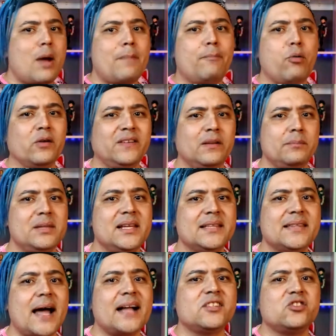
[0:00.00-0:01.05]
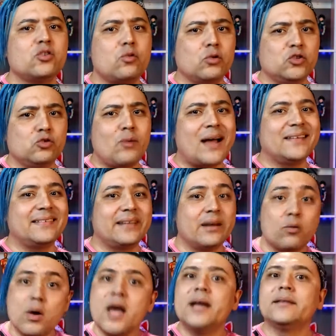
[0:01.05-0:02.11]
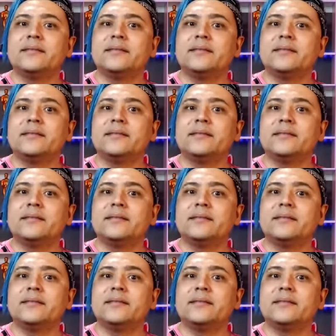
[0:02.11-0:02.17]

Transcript: uma possibilidade de continuação.